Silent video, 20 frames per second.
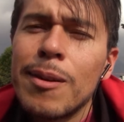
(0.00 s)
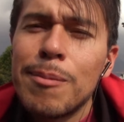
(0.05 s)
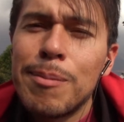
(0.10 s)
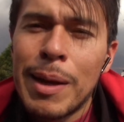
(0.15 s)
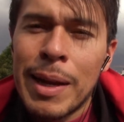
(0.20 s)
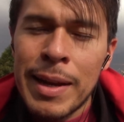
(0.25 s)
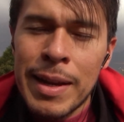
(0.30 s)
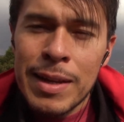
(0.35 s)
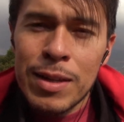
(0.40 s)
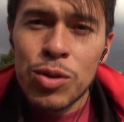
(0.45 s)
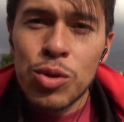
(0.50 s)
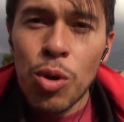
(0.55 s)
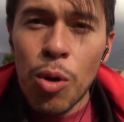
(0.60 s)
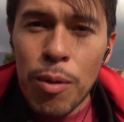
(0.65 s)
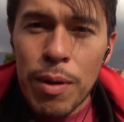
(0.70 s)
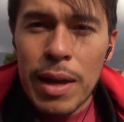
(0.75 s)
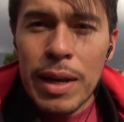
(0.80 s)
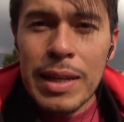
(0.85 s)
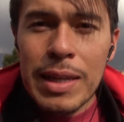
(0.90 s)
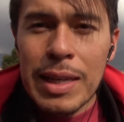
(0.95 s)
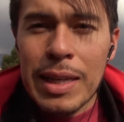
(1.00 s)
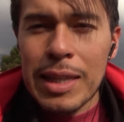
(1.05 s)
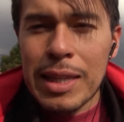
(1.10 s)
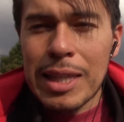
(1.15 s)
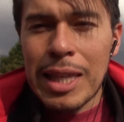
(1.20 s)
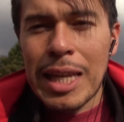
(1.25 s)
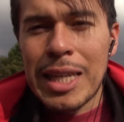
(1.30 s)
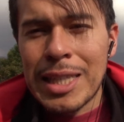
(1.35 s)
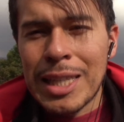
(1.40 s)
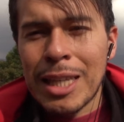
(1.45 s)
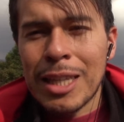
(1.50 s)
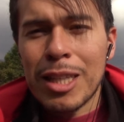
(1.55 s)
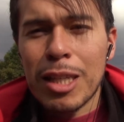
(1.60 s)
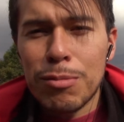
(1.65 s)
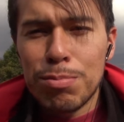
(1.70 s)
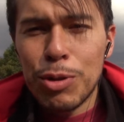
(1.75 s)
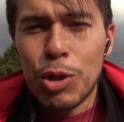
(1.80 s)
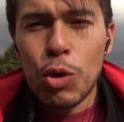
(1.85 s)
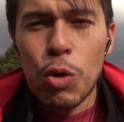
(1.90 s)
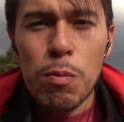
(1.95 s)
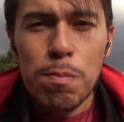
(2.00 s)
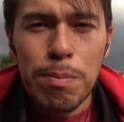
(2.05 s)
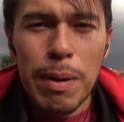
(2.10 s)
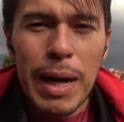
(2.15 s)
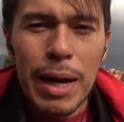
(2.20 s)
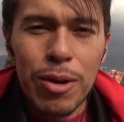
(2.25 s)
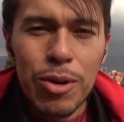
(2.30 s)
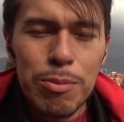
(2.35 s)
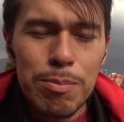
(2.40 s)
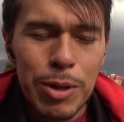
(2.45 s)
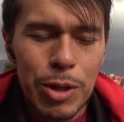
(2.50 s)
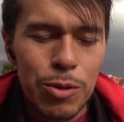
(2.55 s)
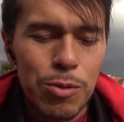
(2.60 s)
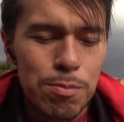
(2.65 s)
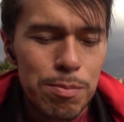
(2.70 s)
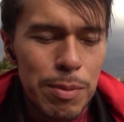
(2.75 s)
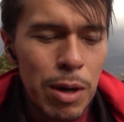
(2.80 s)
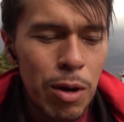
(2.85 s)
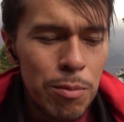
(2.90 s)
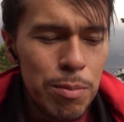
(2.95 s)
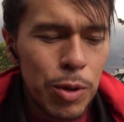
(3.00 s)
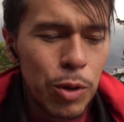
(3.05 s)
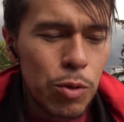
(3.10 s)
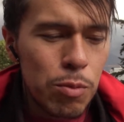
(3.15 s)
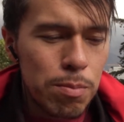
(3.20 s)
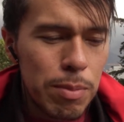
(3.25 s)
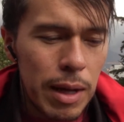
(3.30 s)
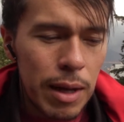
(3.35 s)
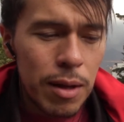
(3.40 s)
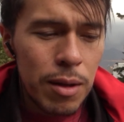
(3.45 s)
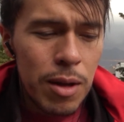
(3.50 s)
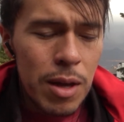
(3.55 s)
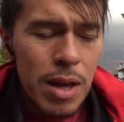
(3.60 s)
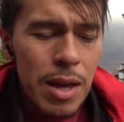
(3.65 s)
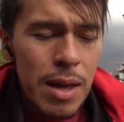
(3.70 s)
Lo planeas todo bien y te sientes preocupado y preocupado y preocupado